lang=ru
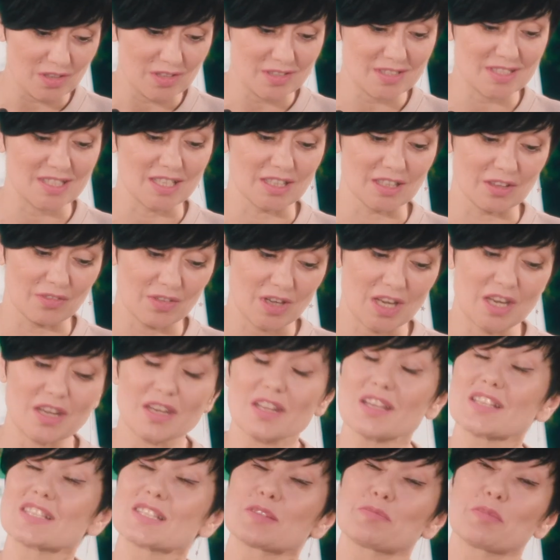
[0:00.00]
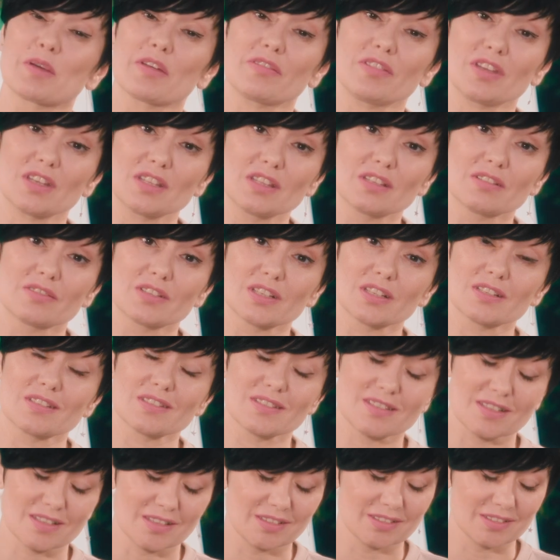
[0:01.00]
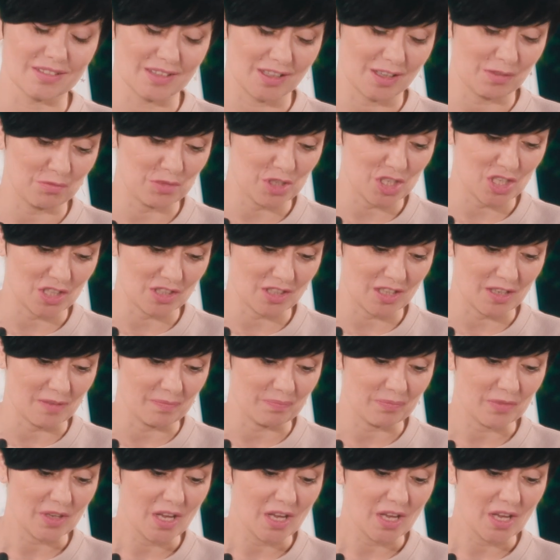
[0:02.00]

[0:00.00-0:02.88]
становления заповедного дела на Камчатке.